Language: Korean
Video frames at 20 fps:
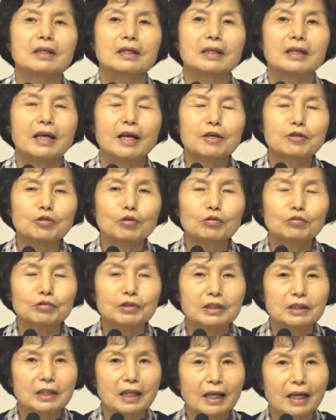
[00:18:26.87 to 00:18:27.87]
계속
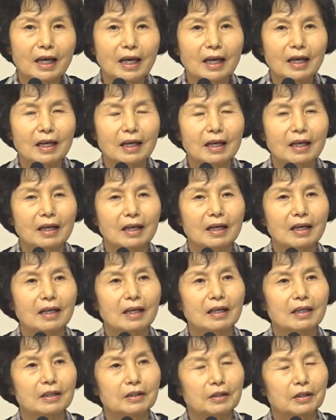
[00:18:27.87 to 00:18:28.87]
우리들에게
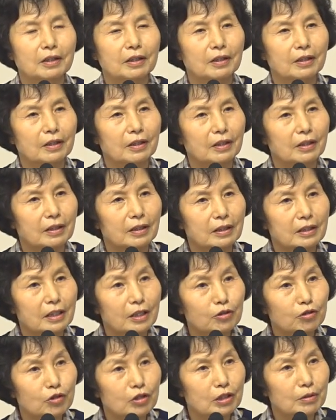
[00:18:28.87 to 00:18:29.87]

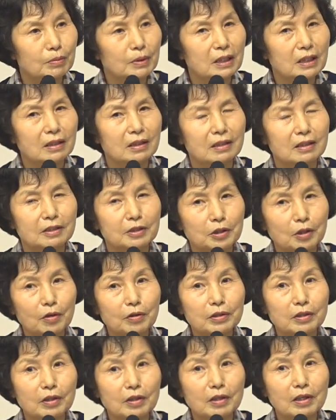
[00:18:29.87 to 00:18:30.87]
예수님을
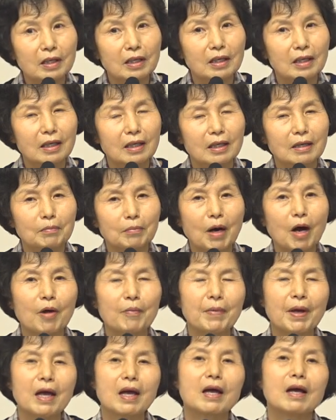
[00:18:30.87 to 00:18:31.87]
성령을
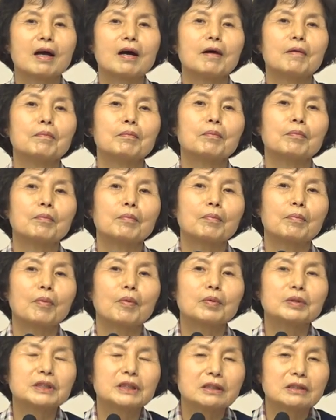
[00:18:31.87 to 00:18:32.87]
마음에
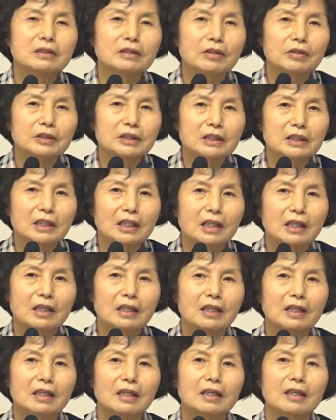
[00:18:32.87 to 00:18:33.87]
모시는 것이
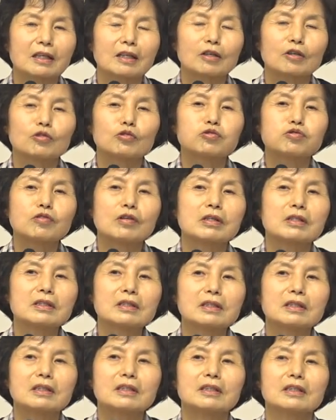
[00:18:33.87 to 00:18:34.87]

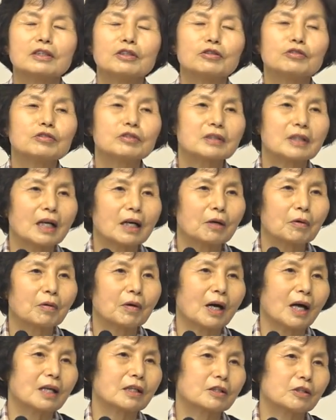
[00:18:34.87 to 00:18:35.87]
구원을 이룬다라고
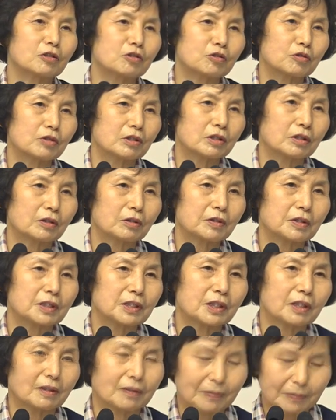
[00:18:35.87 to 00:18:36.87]
가르쳐 주고 있는
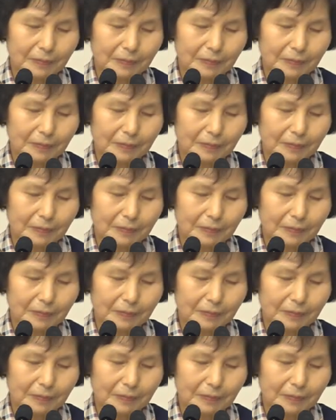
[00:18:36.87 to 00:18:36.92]
것이에요.